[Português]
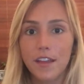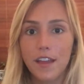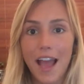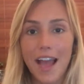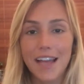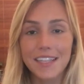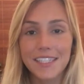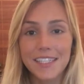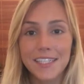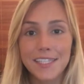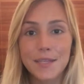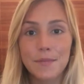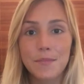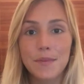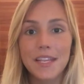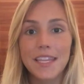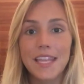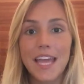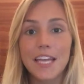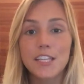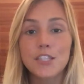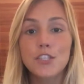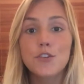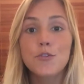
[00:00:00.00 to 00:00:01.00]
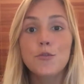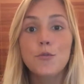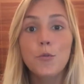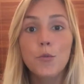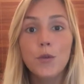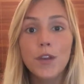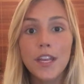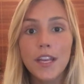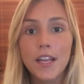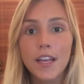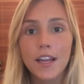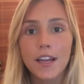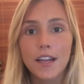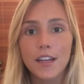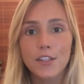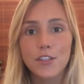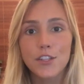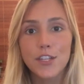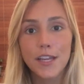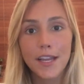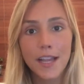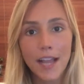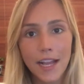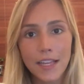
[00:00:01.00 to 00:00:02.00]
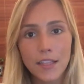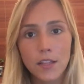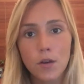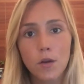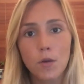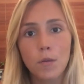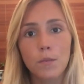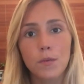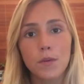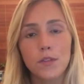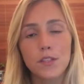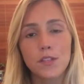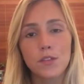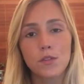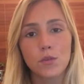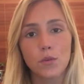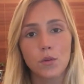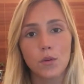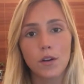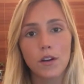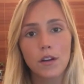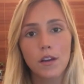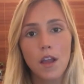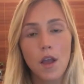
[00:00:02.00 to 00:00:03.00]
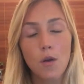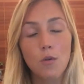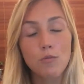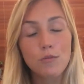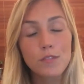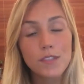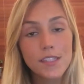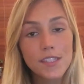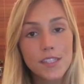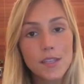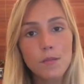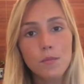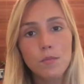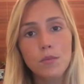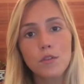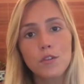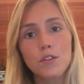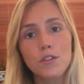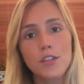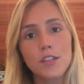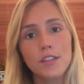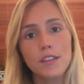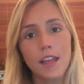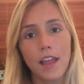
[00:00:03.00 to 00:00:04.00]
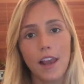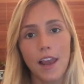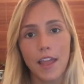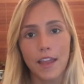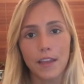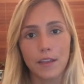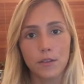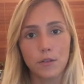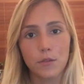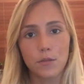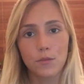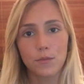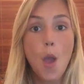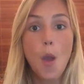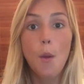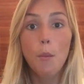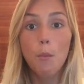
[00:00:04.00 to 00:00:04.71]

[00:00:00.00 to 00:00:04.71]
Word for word: a sensibilidade única de cada compositor, o símbolo de intelecto.